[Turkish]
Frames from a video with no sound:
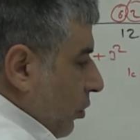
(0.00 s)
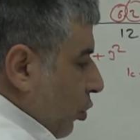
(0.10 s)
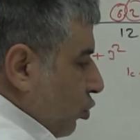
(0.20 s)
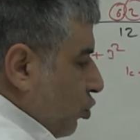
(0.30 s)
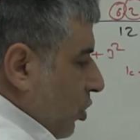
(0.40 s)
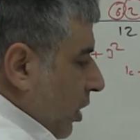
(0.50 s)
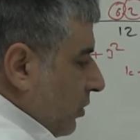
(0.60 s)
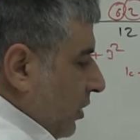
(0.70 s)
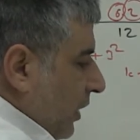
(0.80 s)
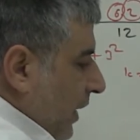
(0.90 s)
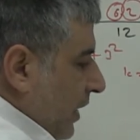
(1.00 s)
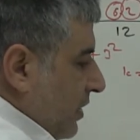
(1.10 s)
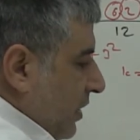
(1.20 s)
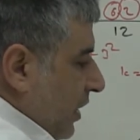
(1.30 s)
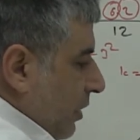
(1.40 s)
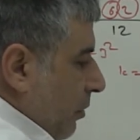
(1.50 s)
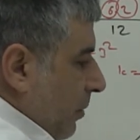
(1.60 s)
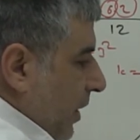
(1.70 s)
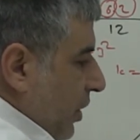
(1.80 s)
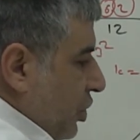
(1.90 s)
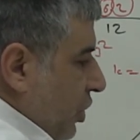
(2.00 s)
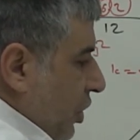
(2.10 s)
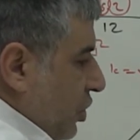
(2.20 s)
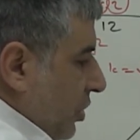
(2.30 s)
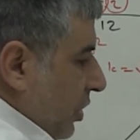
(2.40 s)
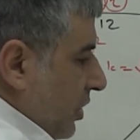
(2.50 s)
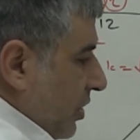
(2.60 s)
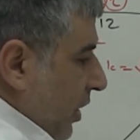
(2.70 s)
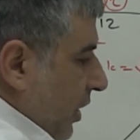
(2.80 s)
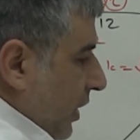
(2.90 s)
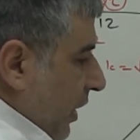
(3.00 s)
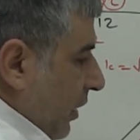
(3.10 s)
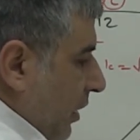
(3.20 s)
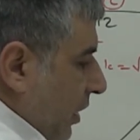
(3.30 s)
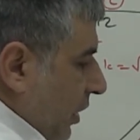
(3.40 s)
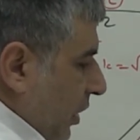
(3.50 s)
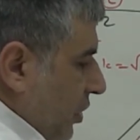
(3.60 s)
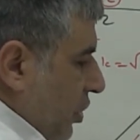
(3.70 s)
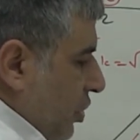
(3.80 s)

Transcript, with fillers: 36 eksi 25 eşittir x kareden x